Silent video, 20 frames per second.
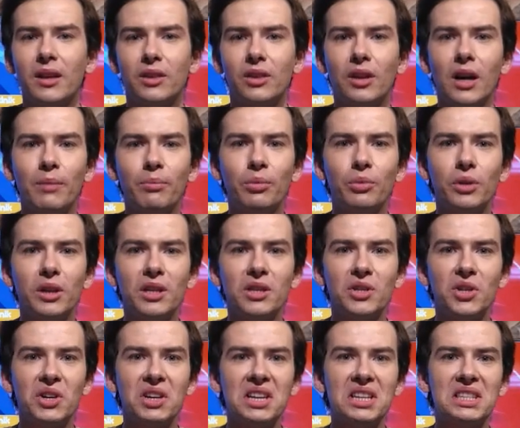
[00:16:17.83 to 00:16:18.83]
No a póki
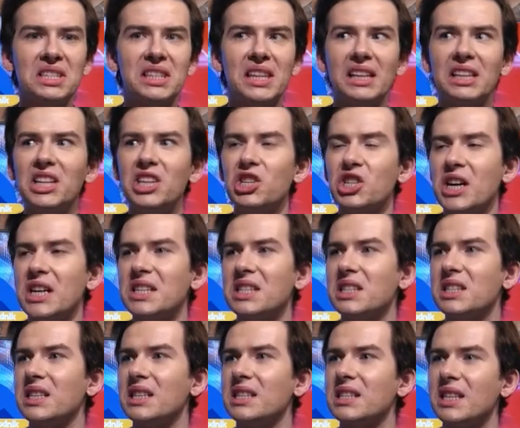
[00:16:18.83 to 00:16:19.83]
co jest taki
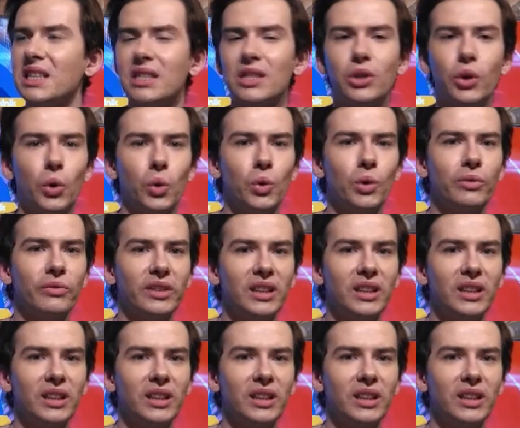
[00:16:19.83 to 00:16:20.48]
czas zastoju.